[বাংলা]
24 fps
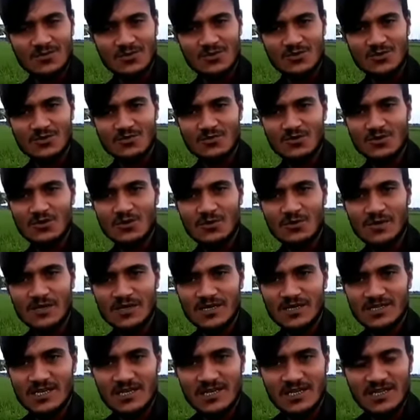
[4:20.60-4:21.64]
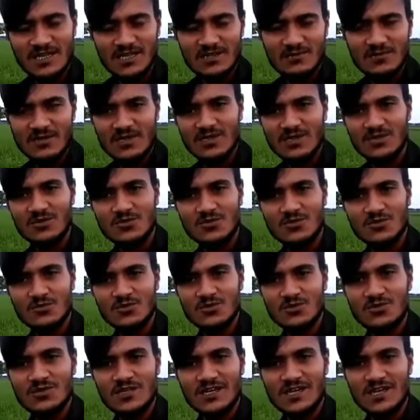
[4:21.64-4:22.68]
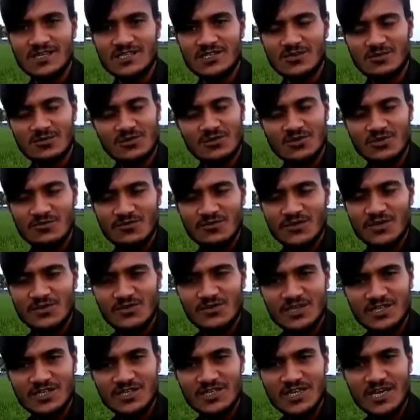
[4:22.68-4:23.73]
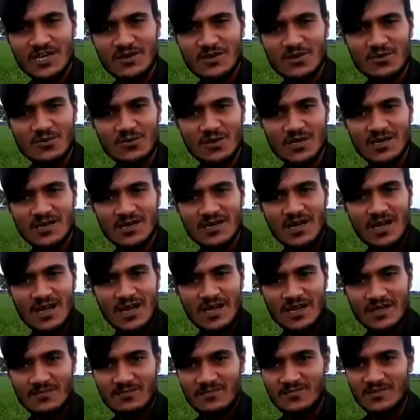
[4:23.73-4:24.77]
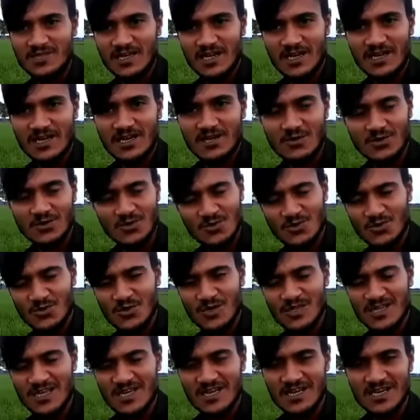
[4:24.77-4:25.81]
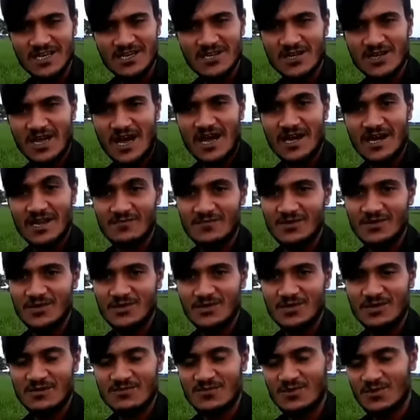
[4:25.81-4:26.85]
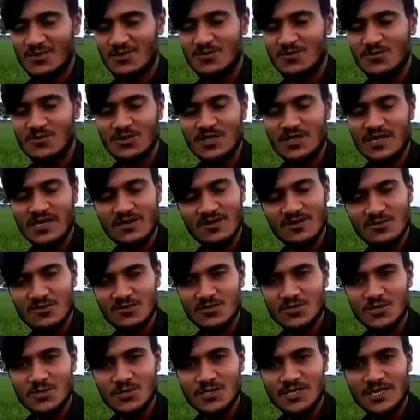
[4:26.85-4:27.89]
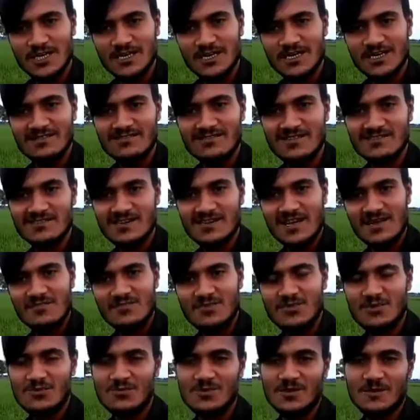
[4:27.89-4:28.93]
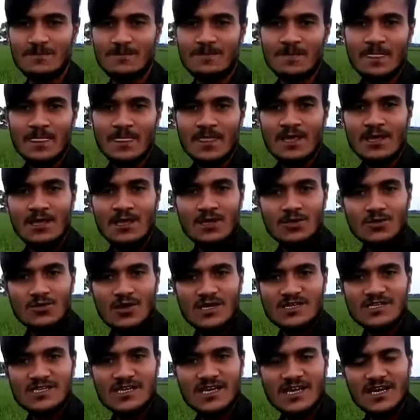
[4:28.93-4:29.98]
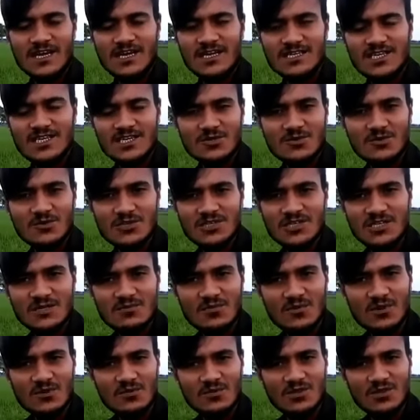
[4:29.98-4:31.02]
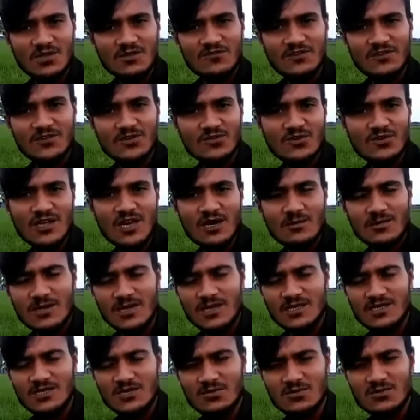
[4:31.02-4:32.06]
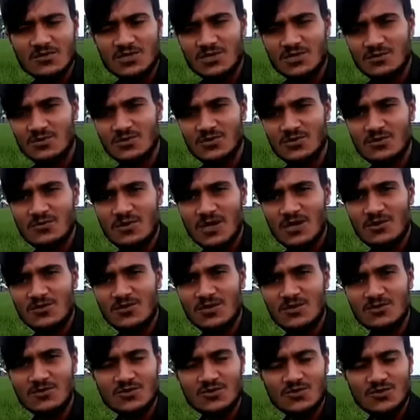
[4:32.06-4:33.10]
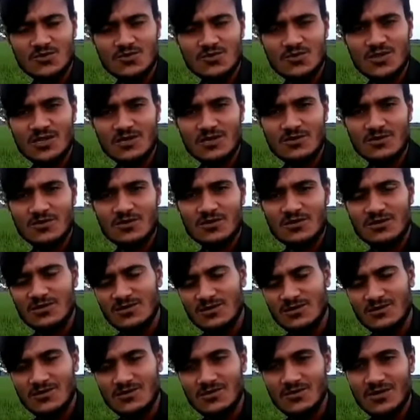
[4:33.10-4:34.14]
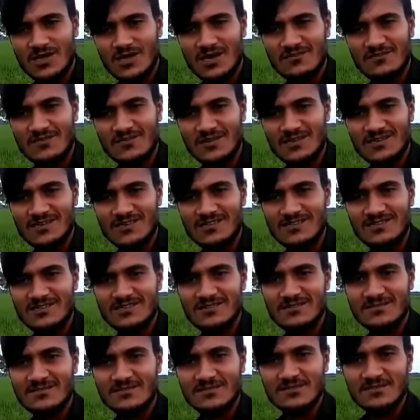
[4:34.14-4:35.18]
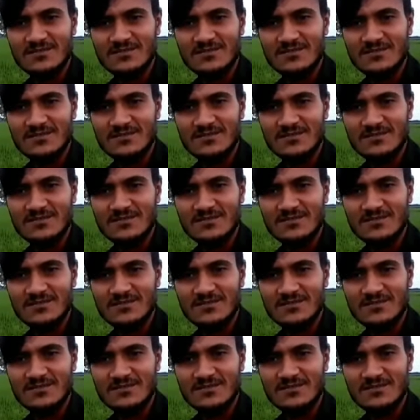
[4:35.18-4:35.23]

মন্তব্য কমেন্টে জানিয়ে দেবেন তো বন্ধুদের কাছে অবশ্যই ভিডিওটি শেয়ার করবেন আর এই চ্যানেলে নতুন হয়ে থাকলে আর এই ভিডিওতে প্রথম হয়ে থাকলে অবশ্যই চ্যানেলটিকে সাবস্ক্রাইব করবেন তো আজকে এখানেই শেষ করছি পরবর্তী ভিডিও নিয়ে আবার হাজির হবো সে ভালো থাকো সুস্থ থাকুন খুদা হাফেজ